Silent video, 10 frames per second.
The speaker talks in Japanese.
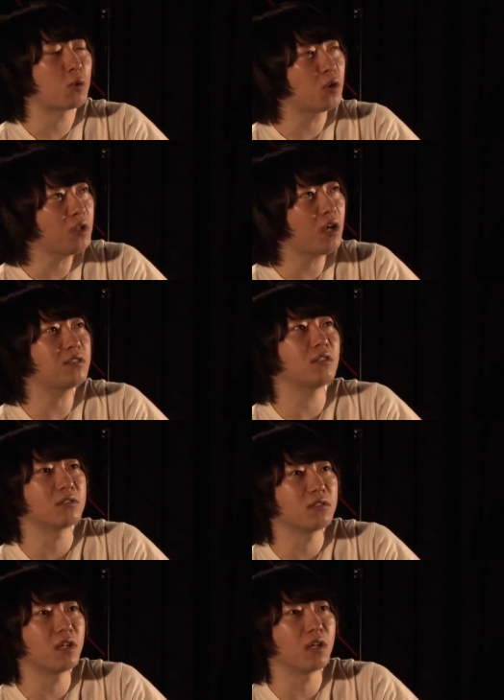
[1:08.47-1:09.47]
とりあえずで
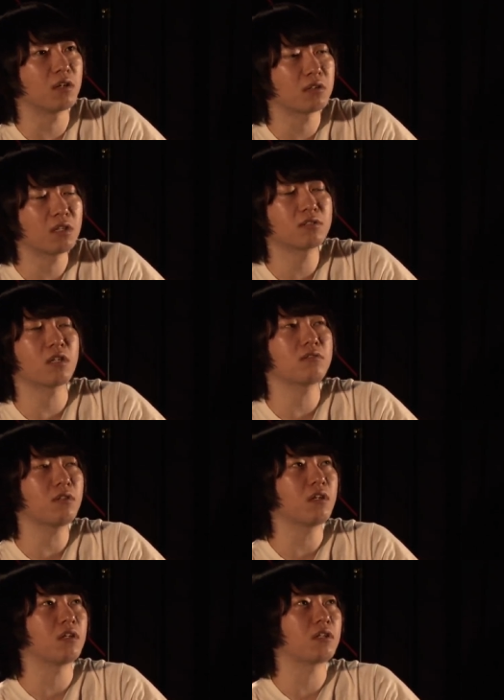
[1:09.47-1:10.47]
すね検索
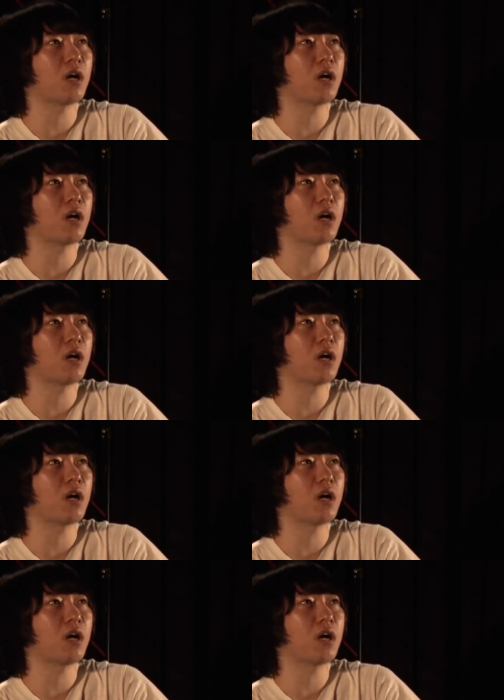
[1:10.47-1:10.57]
で